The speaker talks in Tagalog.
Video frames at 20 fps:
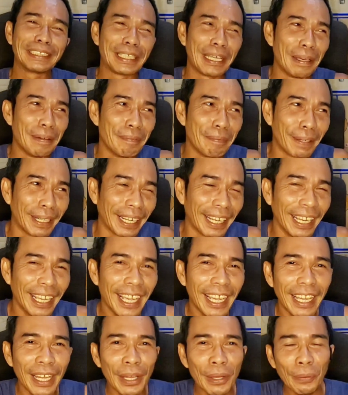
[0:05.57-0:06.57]
At syempre,
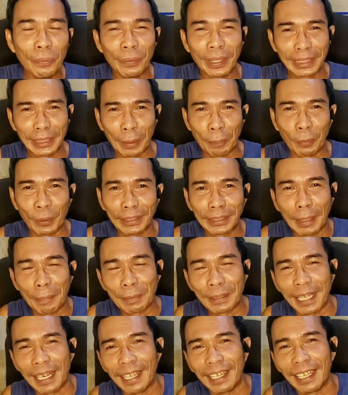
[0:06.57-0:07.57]
what's up, what's
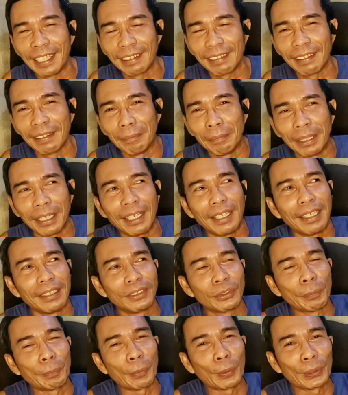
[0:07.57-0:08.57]
up sa lahat ng
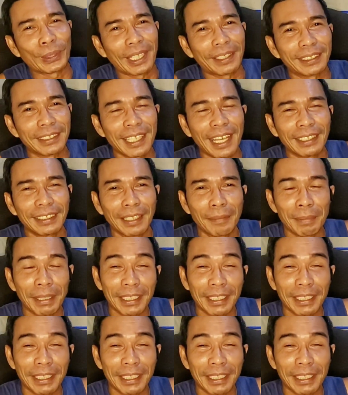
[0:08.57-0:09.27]
mga supporters natin,